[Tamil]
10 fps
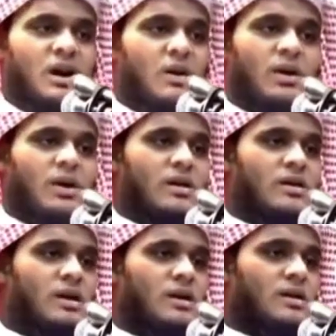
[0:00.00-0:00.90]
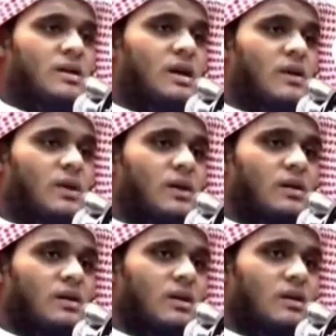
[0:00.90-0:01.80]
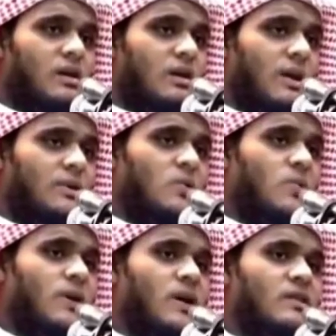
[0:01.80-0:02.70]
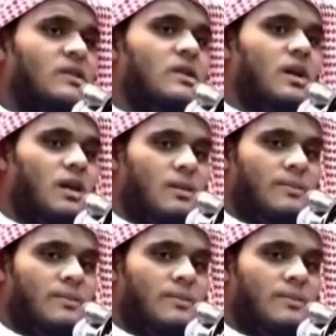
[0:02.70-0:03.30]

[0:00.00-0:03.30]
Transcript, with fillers: அவர்களை நீங்கள் அவர்களுக்கு நீங்கள் கட்டுப்படாதீர்கள்